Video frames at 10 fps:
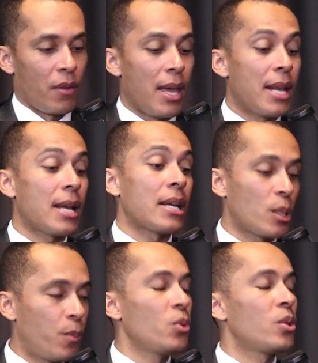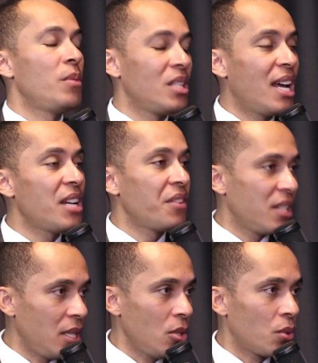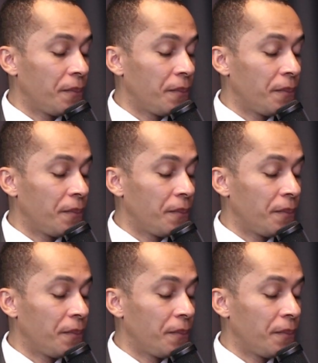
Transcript: Era responsabilidade fazer isso.